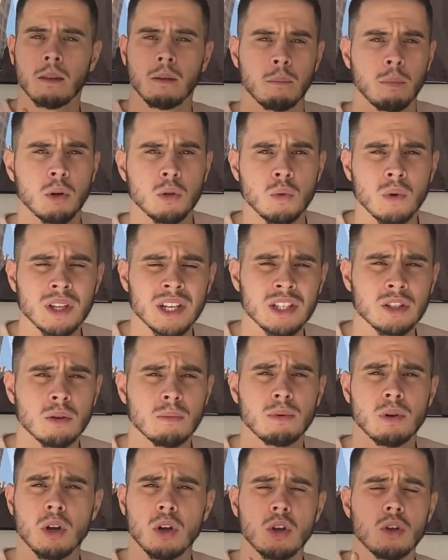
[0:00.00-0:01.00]
prenons un
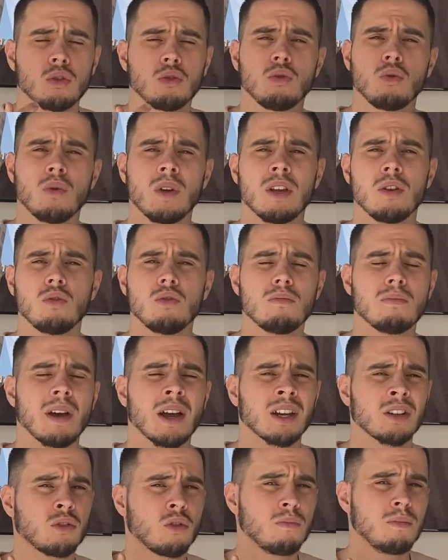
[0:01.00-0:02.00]
exemple, tu es une
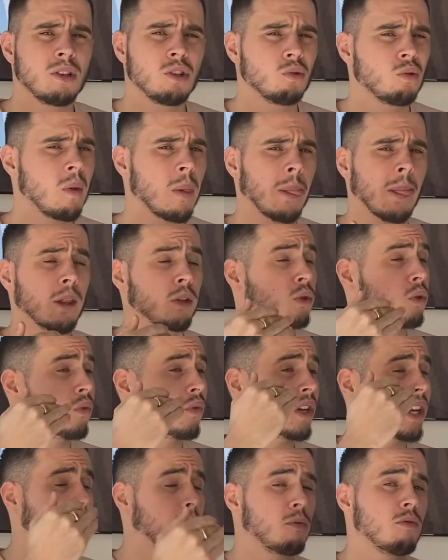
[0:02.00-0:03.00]
marque de bijoux tu
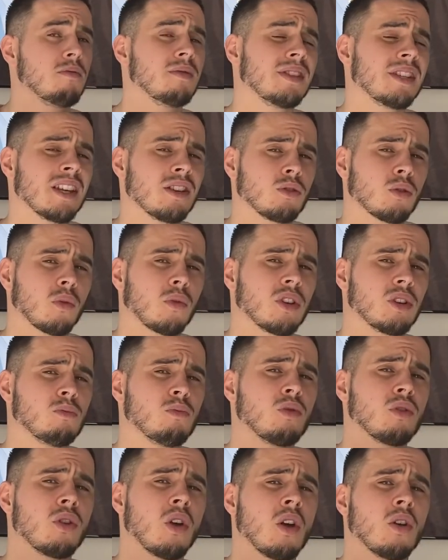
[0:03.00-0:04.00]
fais de la publicité sur
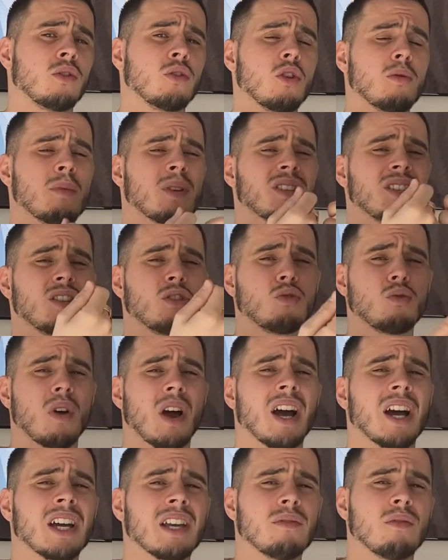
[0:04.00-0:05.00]
Facebook. Demain, si tu
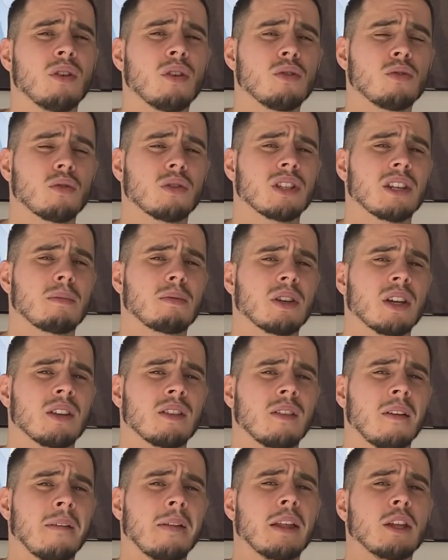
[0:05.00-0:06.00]
arrives sur Snapchat,
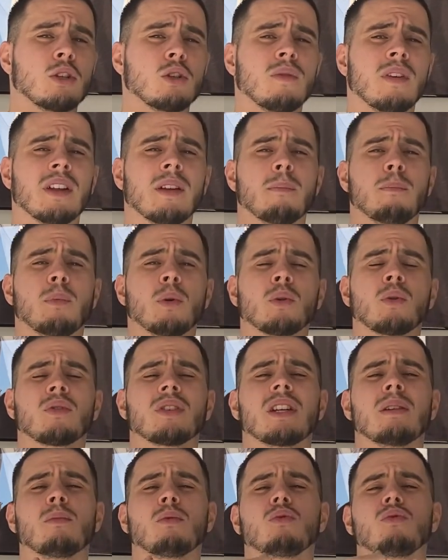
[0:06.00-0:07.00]
tu vas
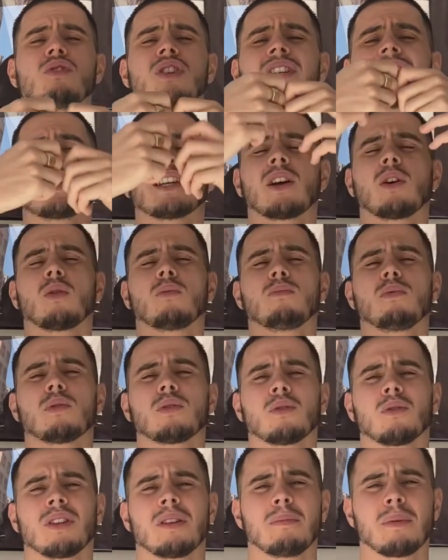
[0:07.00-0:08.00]
potentiellement toucher
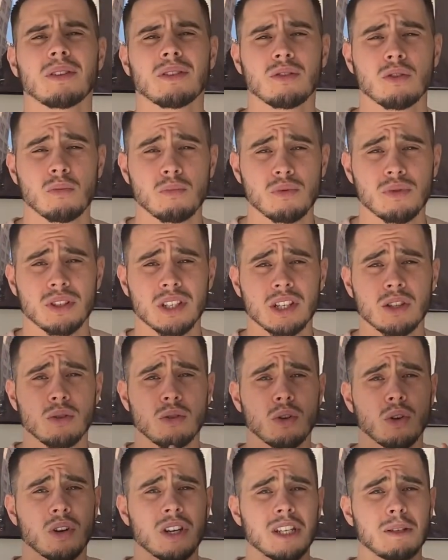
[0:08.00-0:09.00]
50% des personnes en plus qui ne
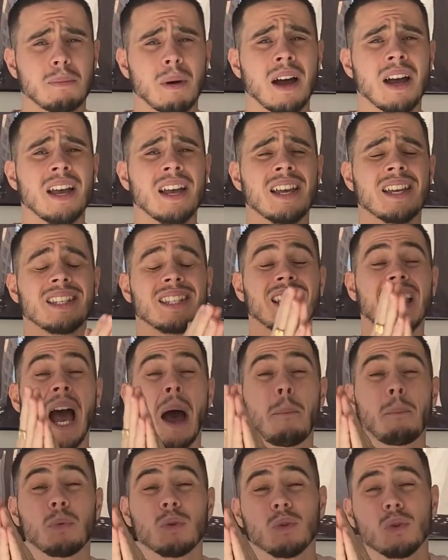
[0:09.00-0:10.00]
te connaissent pas. C'est
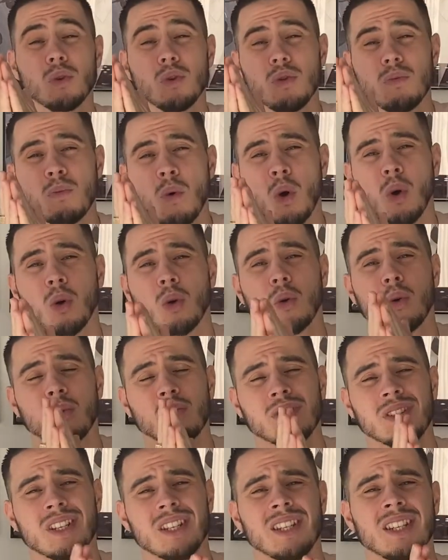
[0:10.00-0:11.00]
absolument
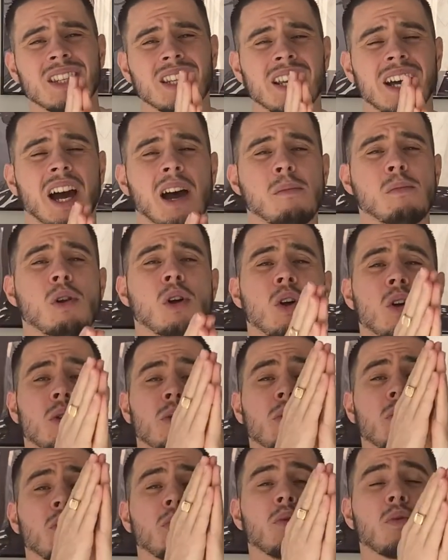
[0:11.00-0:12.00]
considérable.
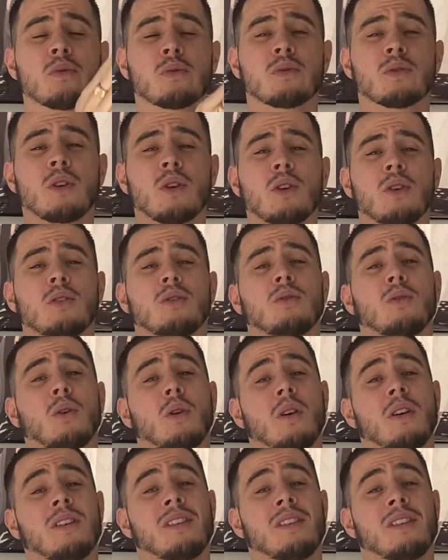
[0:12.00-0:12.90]
Donc fonce sur